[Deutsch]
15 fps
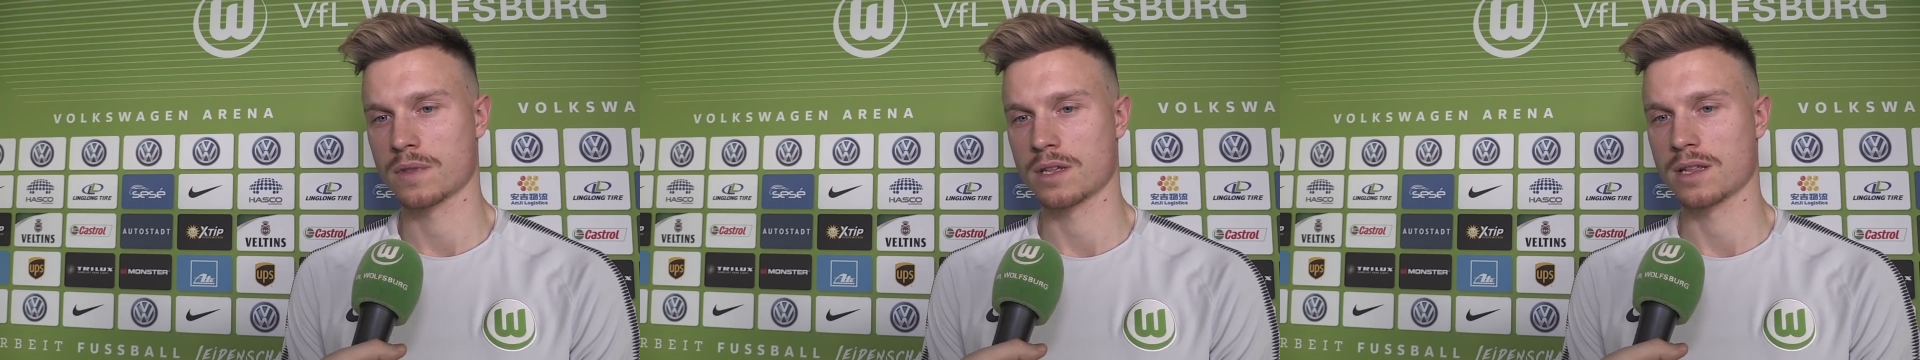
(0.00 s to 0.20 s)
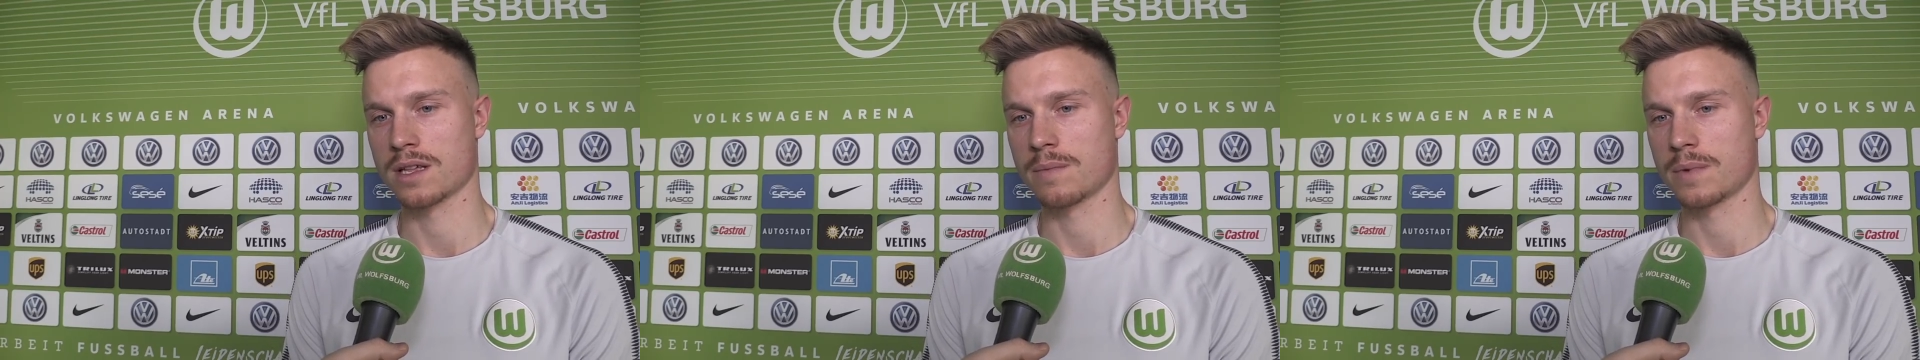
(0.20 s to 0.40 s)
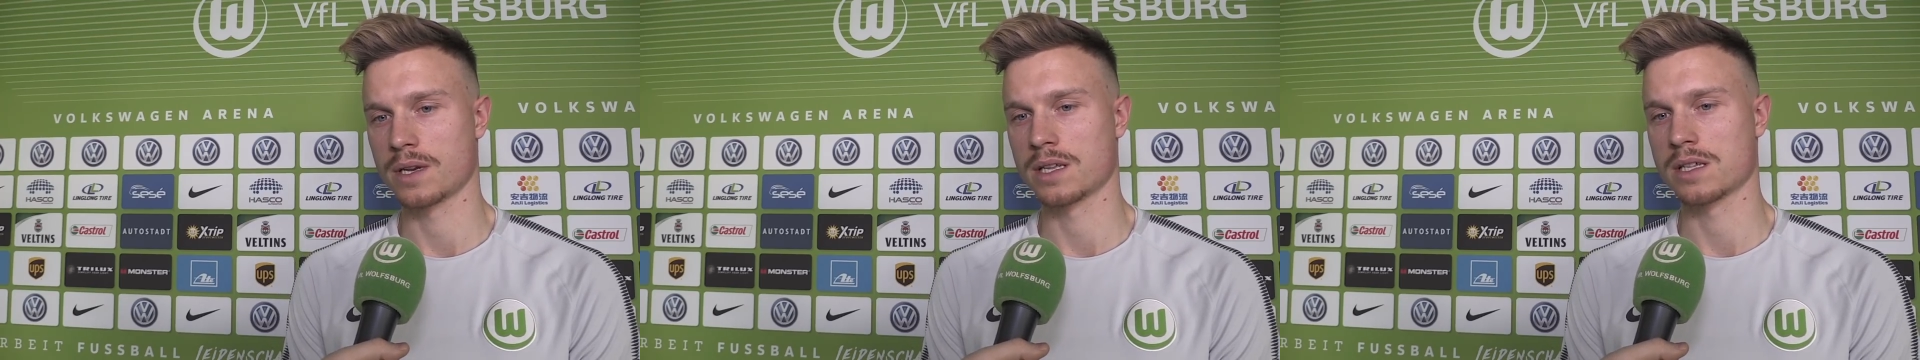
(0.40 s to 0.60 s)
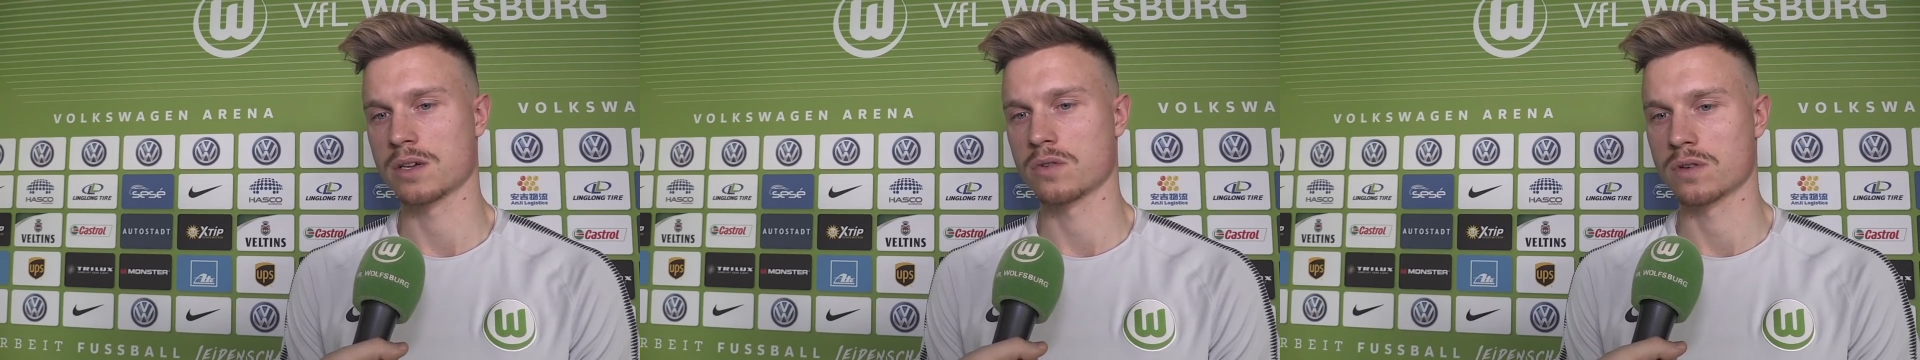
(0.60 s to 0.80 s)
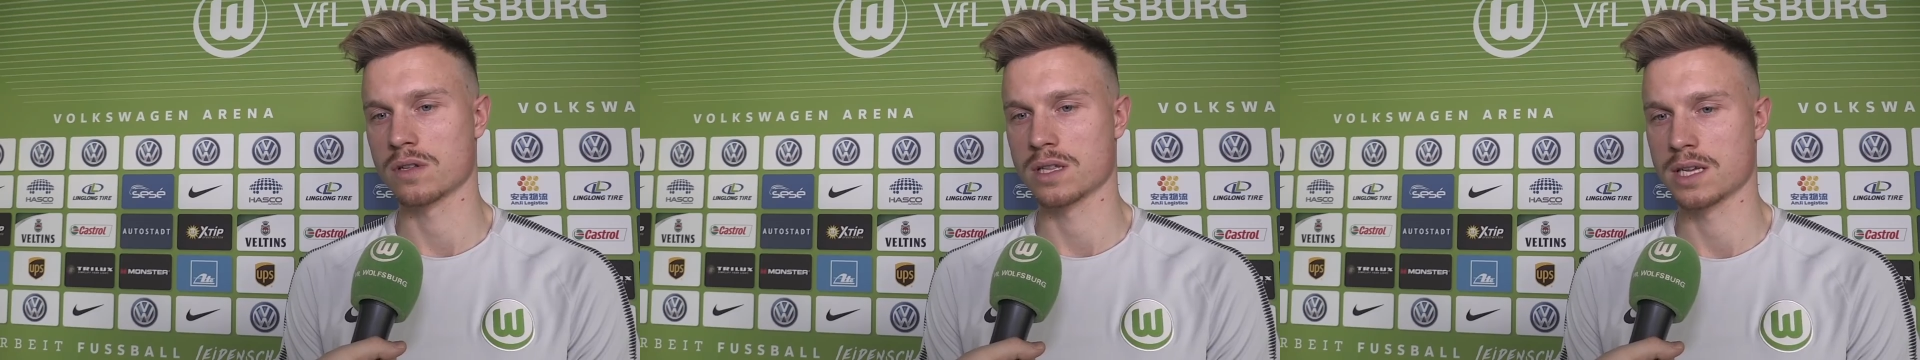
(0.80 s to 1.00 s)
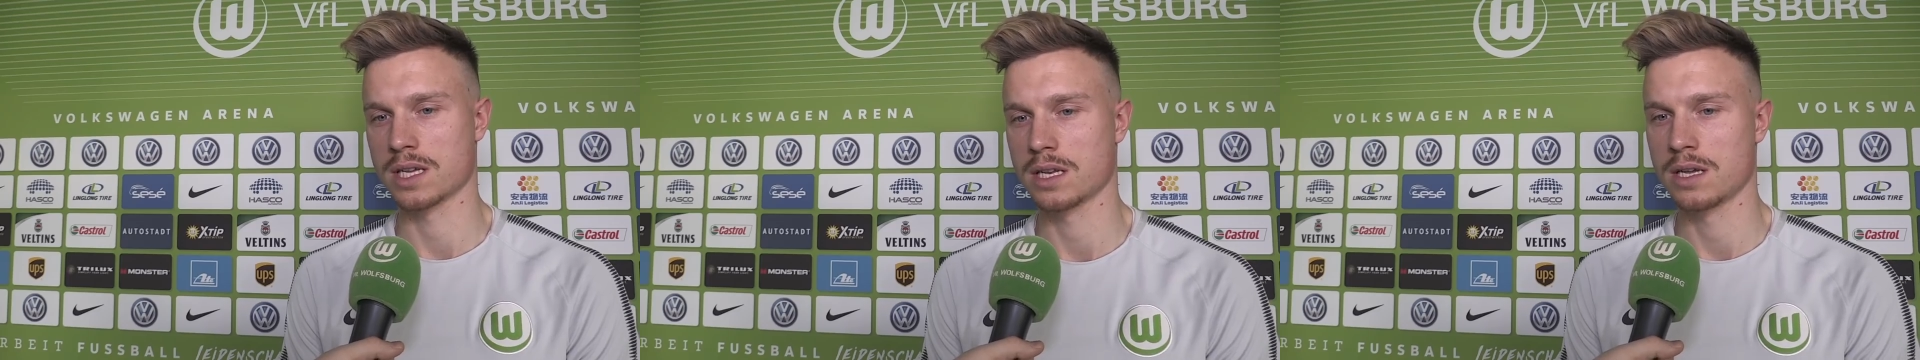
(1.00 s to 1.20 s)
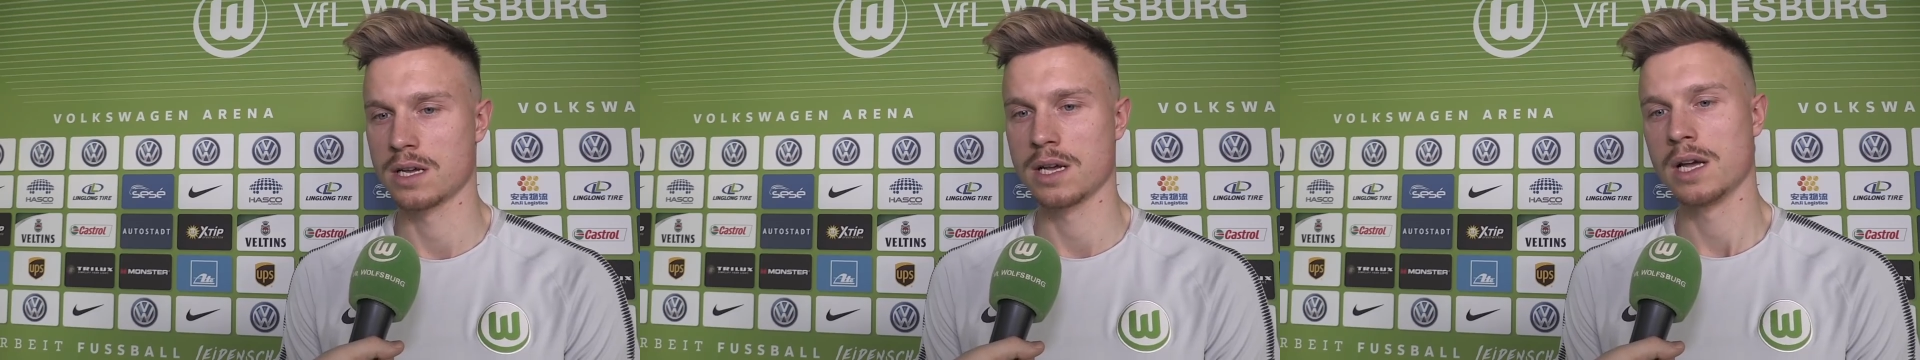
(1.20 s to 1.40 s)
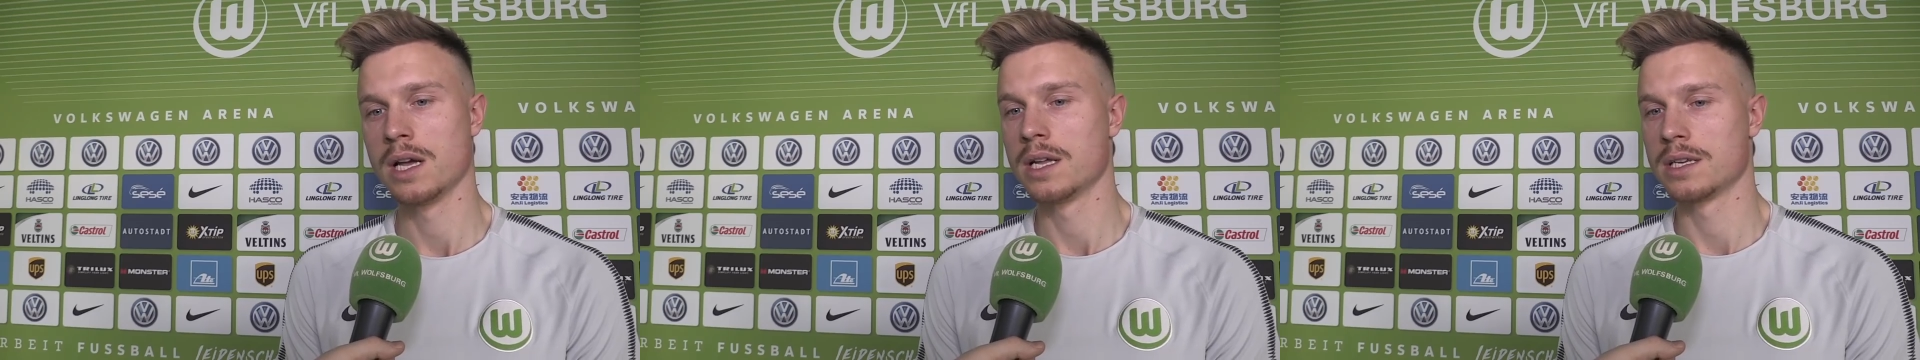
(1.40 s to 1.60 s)
das hat man jetzt auch gesehen.
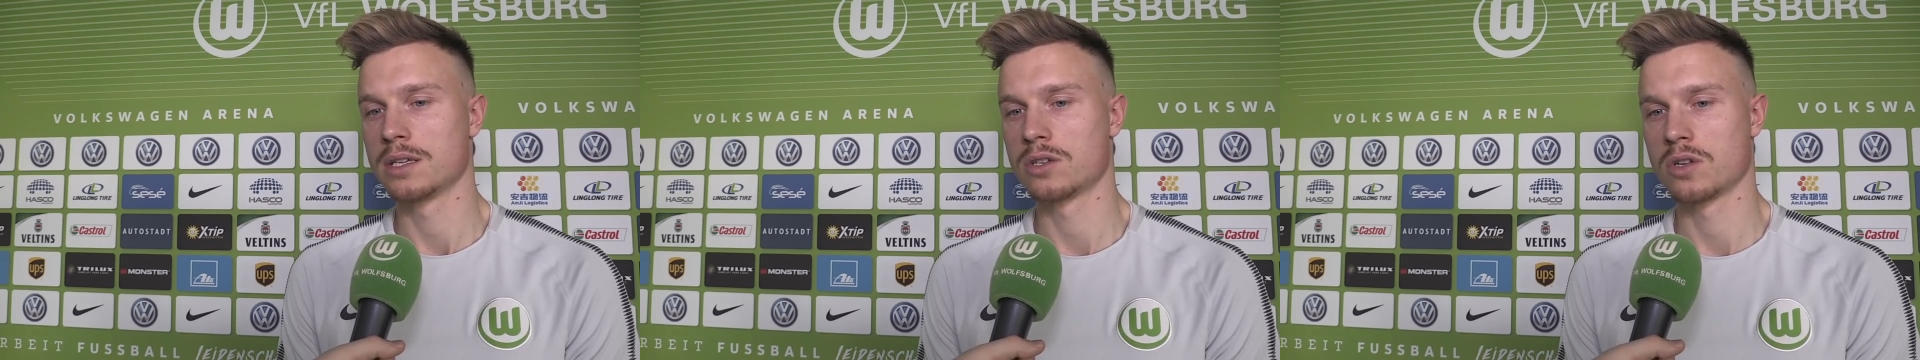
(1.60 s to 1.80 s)
Die